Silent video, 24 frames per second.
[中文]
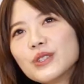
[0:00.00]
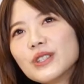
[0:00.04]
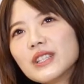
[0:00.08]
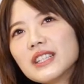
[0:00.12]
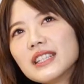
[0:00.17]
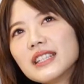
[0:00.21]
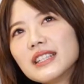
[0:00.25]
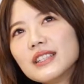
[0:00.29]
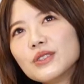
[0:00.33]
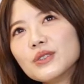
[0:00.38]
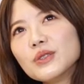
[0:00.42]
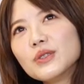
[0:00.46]
觉
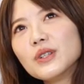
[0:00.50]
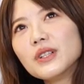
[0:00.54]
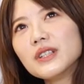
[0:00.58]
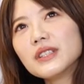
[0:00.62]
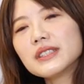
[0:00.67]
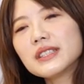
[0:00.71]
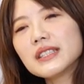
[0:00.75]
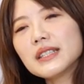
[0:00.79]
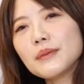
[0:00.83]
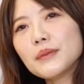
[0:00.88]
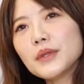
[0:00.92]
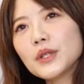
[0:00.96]
得，如果
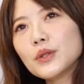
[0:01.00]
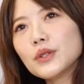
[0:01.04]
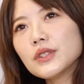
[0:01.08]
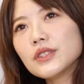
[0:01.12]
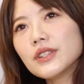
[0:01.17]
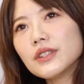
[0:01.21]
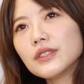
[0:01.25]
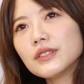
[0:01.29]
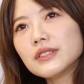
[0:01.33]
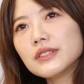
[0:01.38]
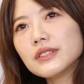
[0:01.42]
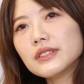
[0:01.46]
在面对
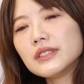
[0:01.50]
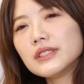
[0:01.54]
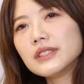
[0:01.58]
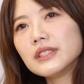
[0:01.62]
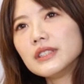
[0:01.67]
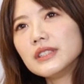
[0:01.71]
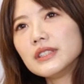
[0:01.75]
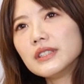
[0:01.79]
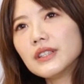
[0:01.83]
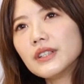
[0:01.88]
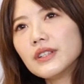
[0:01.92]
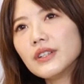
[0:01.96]
这种事
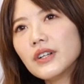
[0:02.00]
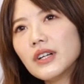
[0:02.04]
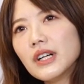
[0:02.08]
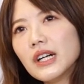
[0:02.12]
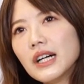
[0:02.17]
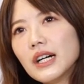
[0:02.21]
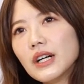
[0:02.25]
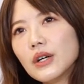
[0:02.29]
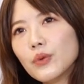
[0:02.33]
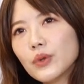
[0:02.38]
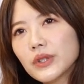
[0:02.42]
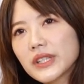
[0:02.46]
情的
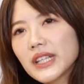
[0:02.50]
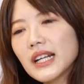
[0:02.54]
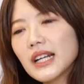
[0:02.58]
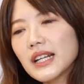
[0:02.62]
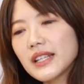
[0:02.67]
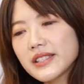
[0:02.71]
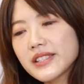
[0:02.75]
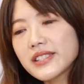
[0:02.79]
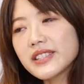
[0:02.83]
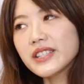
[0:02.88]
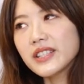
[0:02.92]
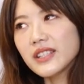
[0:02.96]
话，我当
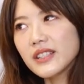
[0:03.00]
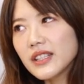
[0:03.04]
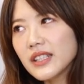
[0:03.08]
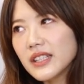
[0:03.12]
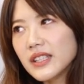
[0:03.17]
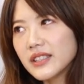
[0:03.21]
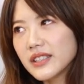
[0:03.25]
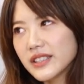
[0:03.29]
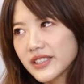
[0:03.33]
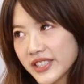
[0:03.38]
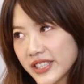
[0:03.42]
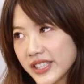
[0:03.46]
然心
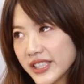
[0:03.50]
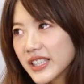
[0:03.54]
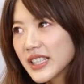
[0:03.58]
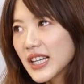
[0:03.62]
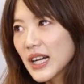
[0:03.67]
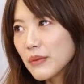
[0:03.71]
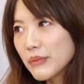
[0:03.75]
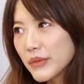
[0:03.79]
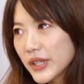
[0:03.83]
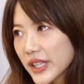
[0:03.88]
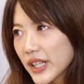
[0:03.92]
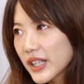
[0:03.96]
里的情
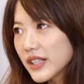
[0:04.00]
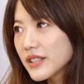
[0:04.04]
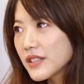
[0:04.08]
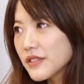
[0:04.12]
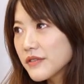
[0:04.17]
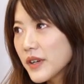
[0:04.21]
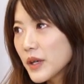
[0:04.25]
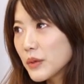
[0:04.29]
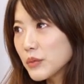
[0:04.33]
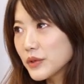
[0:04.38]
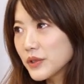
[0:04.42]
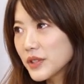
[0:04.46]
感面当然是
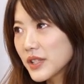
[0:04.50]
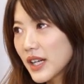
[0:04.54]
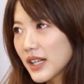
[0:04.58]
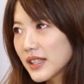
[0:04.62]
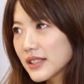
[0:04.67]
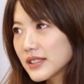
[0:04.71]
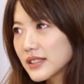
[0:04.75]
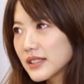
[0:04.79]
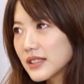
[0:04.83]
放不下的。